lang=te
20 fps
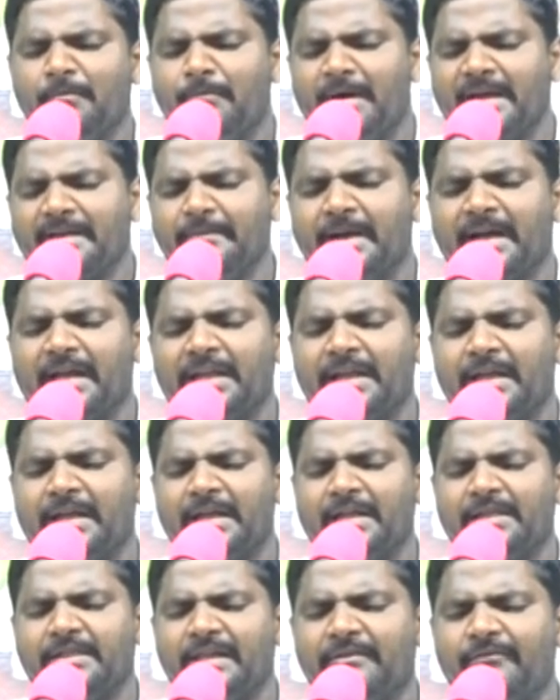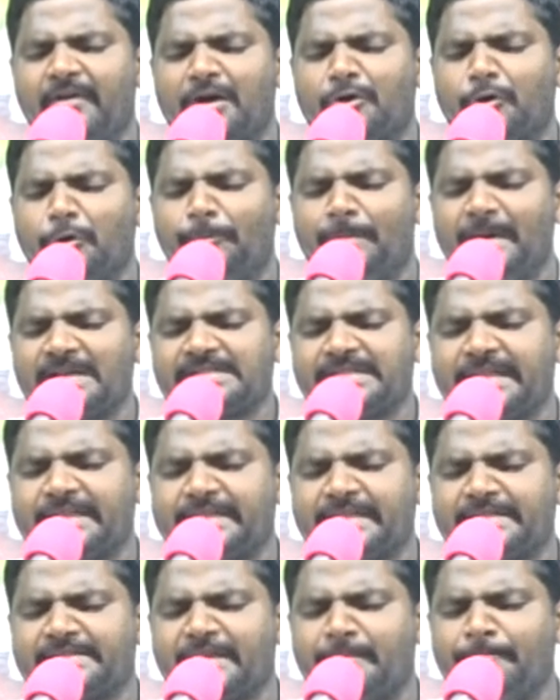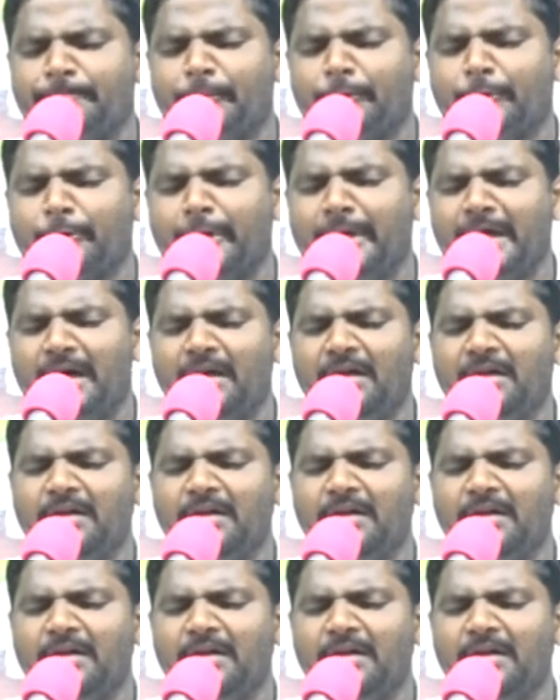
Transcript: మహిమ కలిగిన దేవ కృపాసత్య సంపూర్ణుడ